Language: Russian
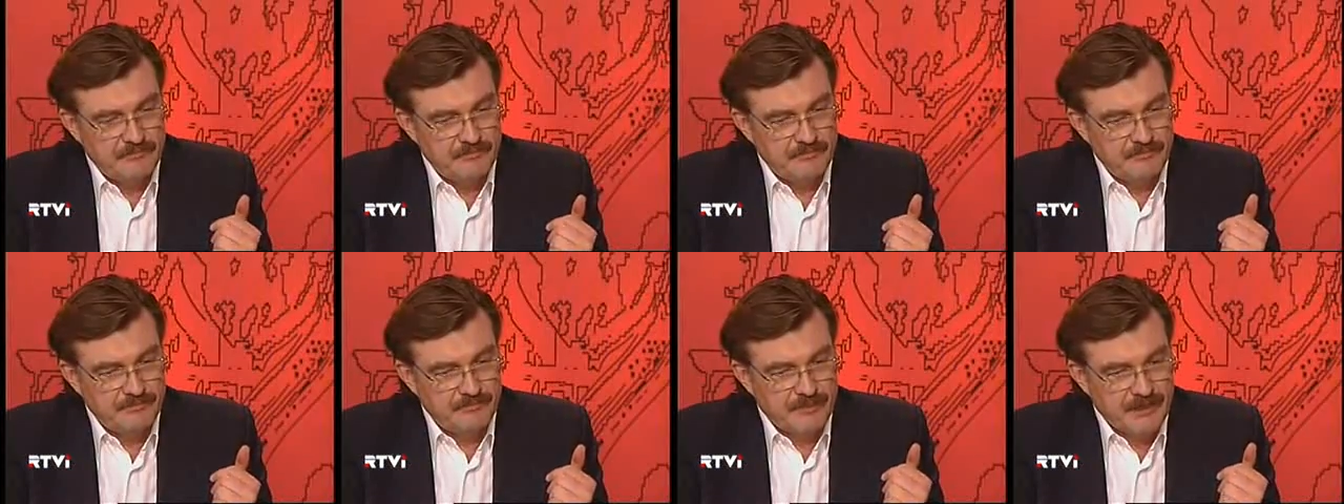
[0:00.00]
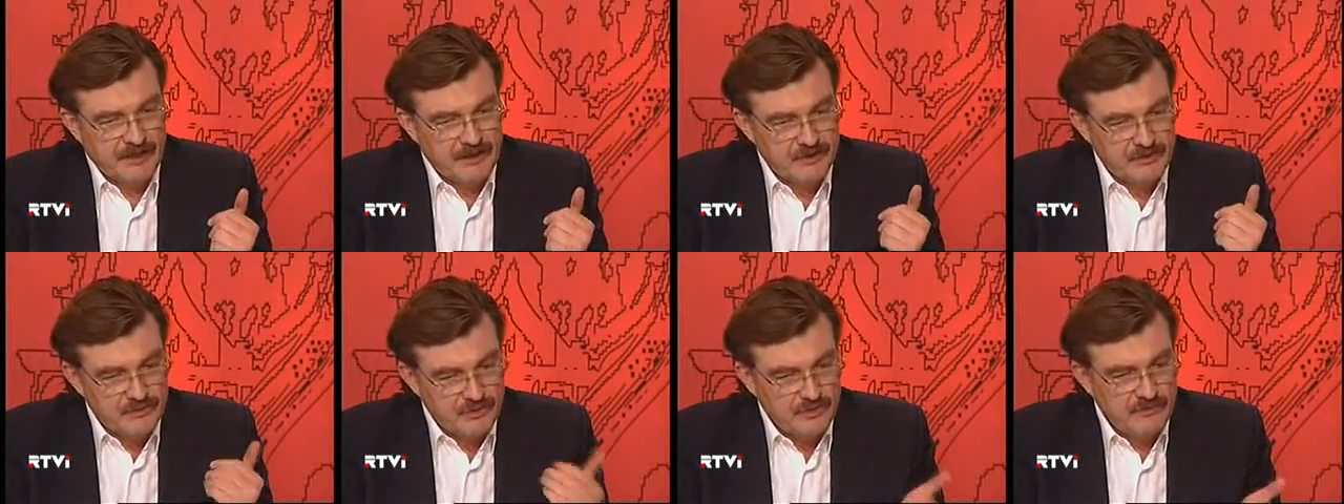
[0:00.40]

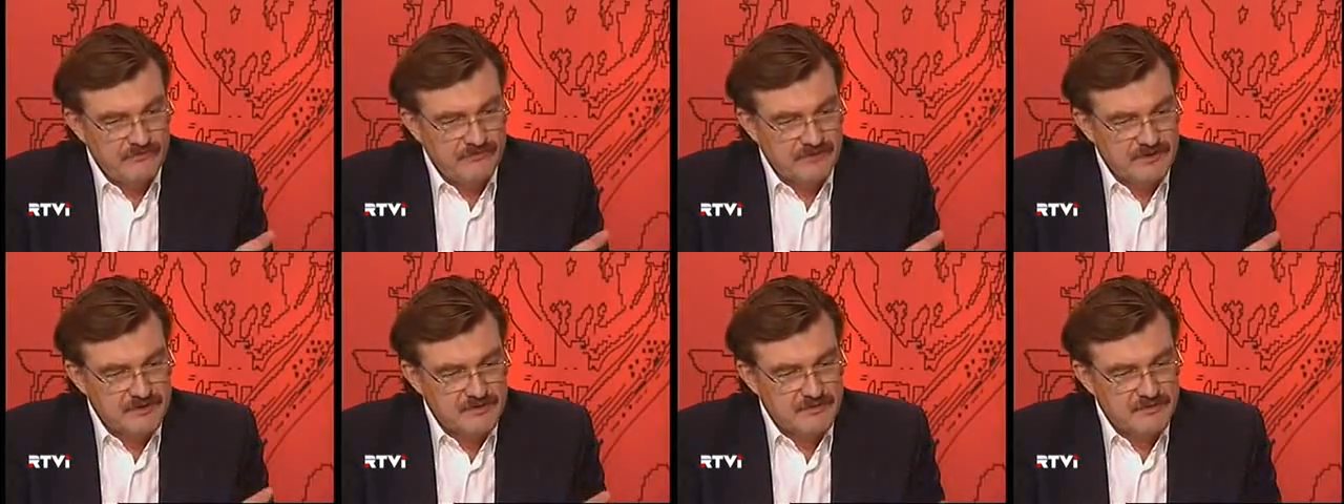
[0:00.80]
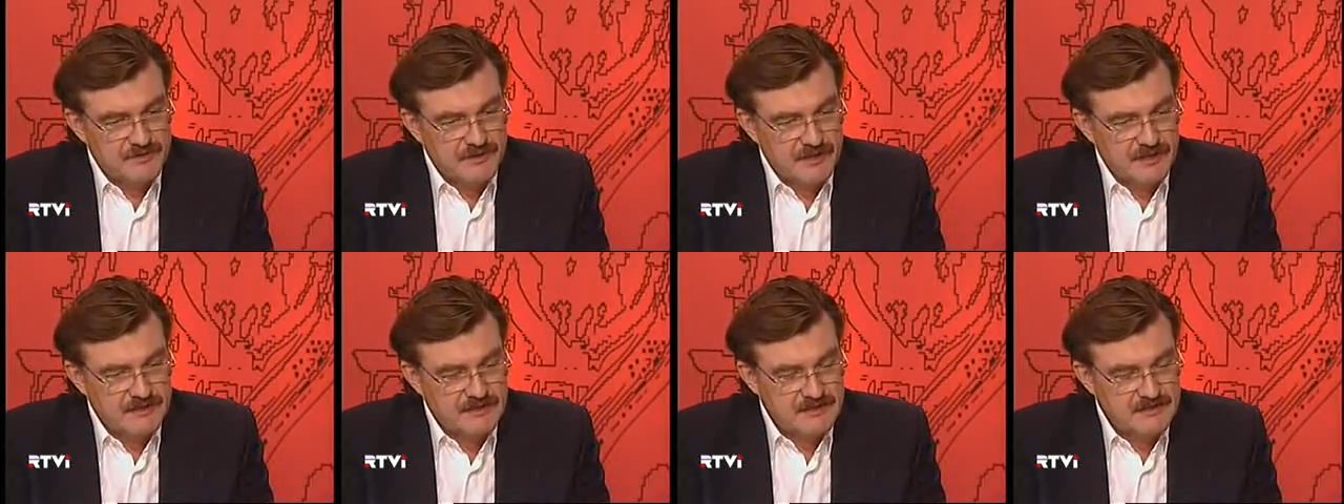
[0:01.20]
придем в
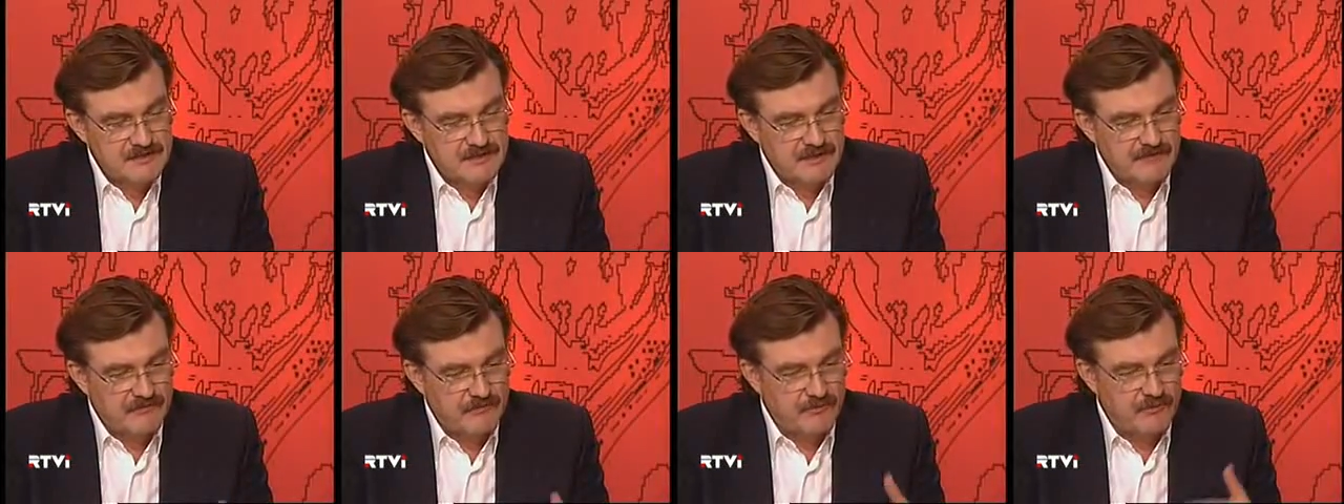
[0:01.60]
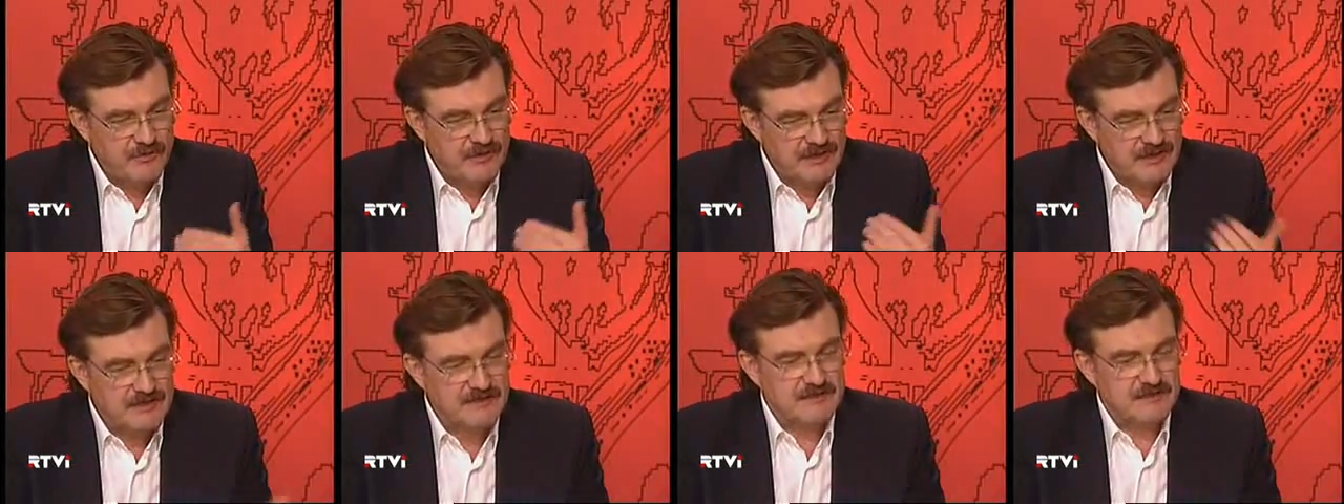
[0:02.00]
результате того
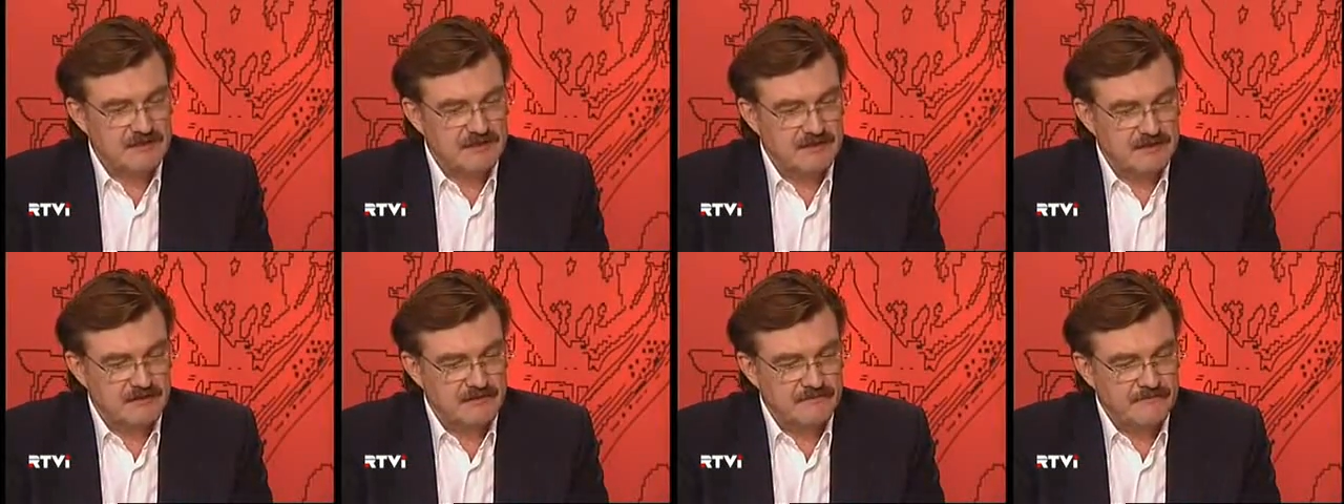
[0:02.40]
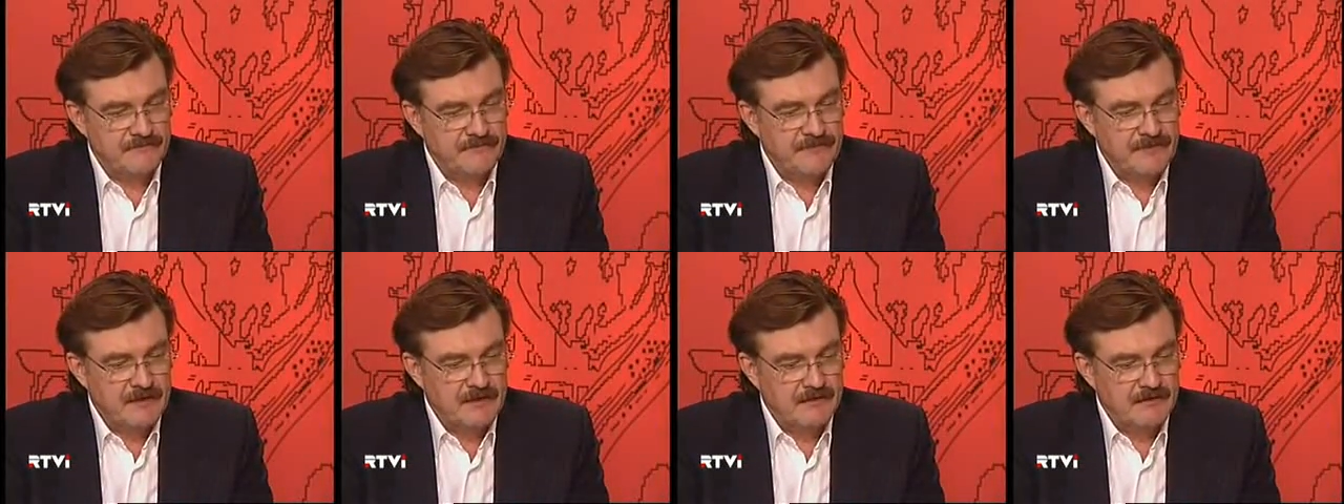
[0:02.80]
кризиса
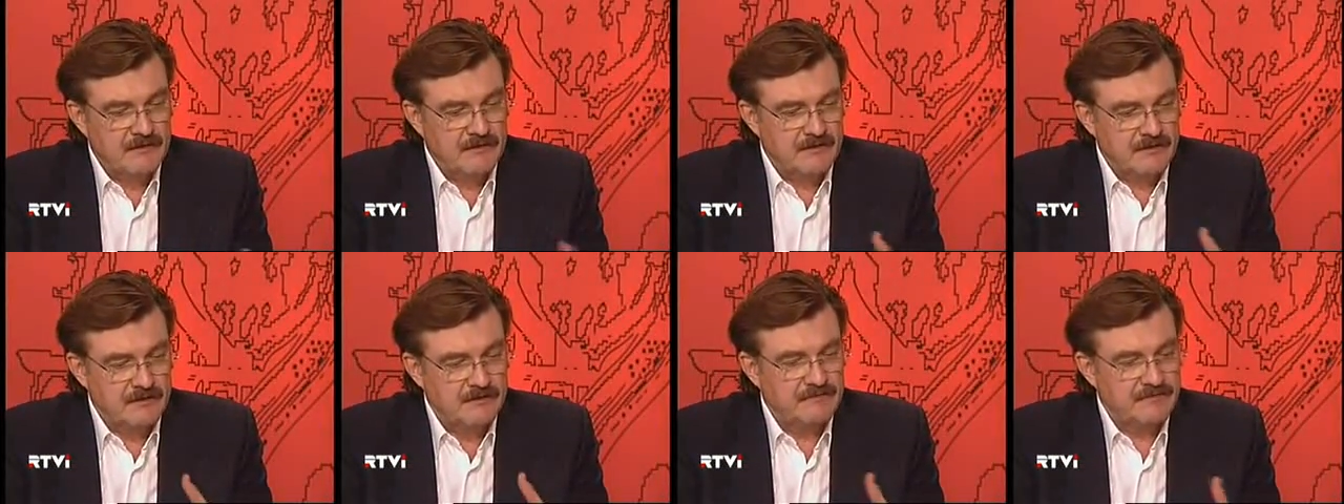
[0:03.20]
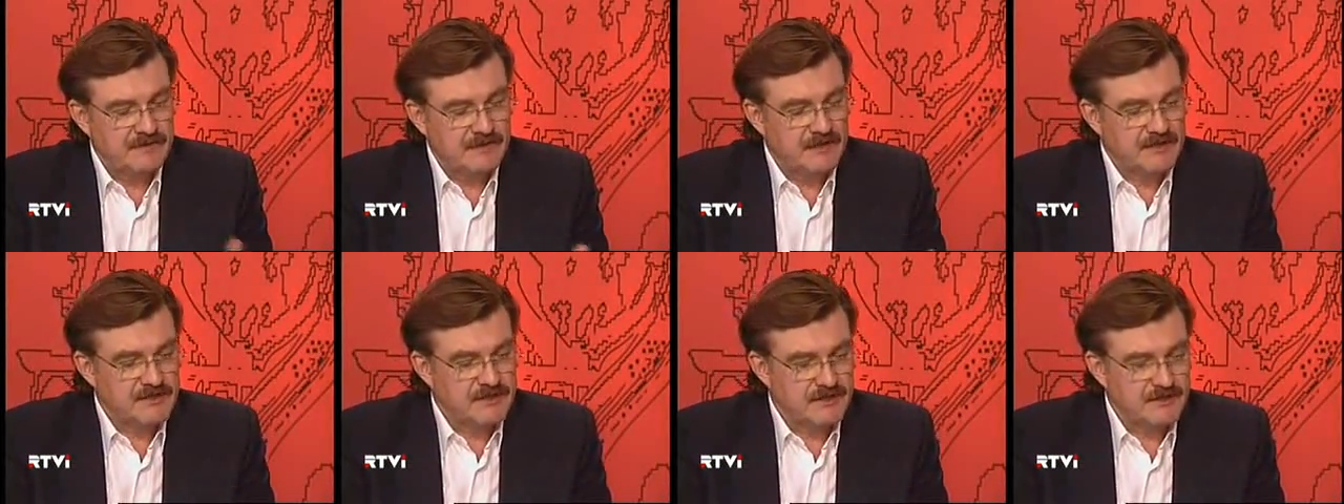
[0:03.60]
э, в
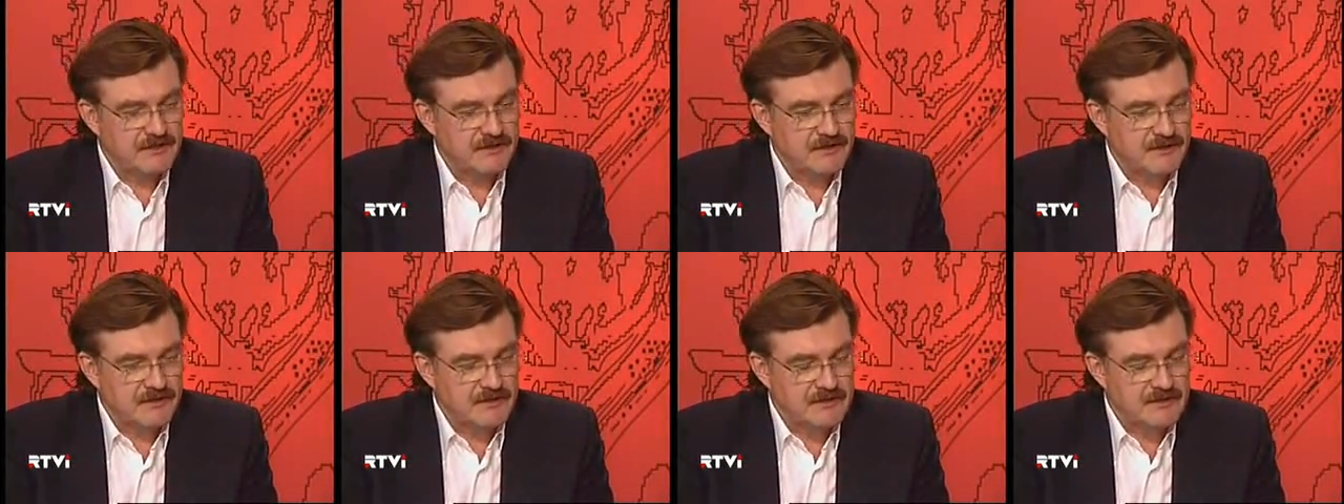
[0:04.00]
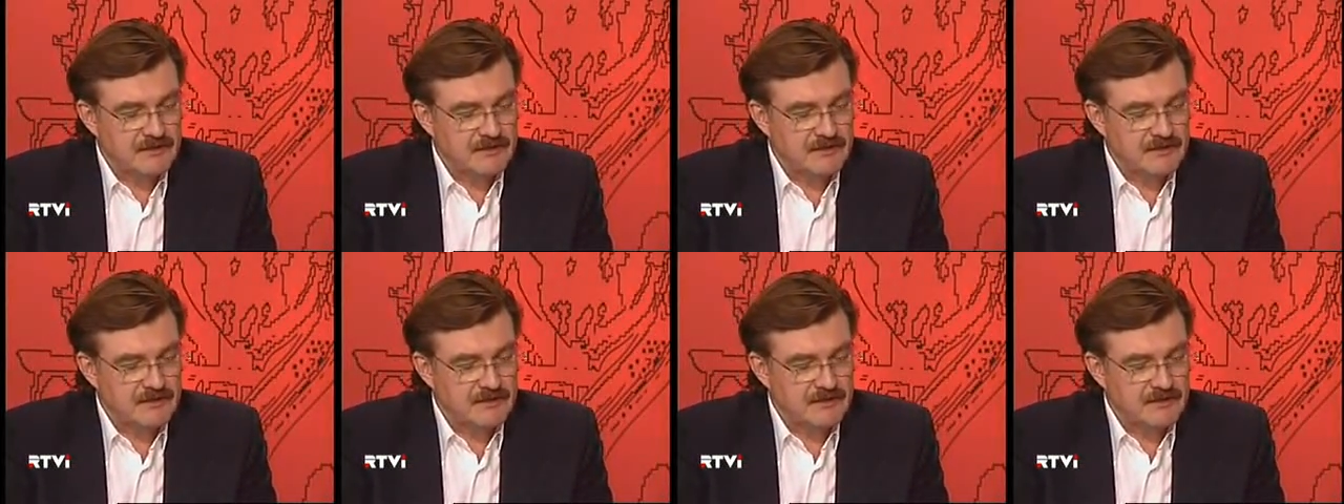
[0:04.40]
отношениях